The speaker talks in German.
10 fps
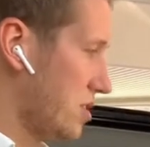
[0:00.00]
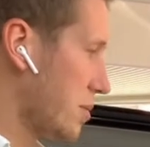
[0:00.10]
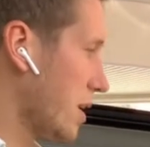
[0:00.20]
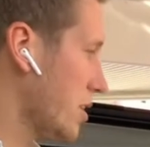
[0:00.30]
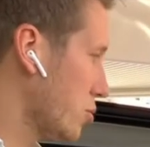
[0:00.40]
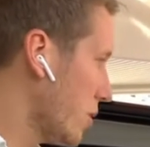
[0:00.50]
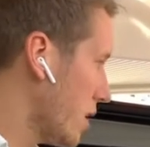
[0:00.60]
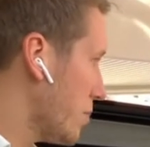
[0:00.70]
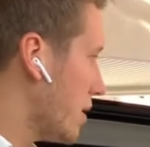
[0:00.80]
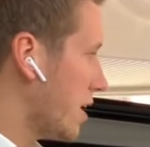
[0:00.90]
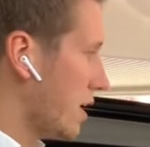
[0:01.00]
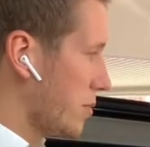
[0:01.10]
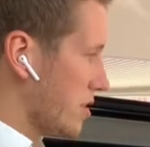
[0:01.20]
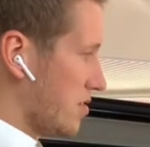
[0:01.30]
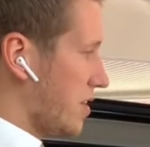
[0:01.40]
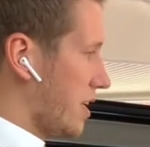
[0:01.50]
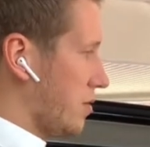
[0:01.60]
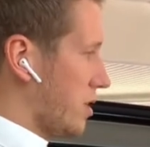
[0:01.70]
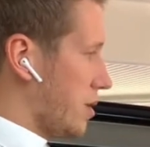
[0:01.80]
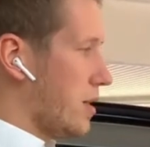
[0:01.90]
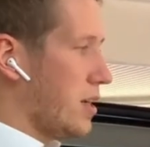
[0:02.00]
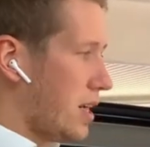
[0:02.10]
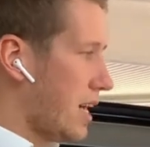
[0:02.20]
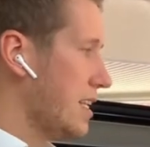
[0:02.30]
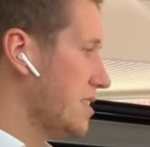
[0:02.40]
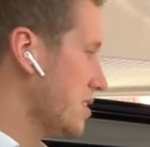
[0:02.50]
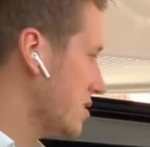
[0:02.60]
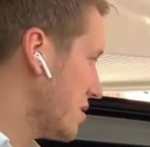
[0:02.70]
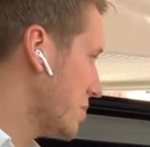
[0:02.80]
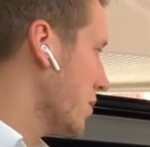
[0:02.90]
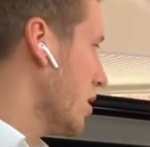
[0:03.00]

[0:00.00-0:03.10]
separat umklappbar, einmal zwei und einmal ein Sitz.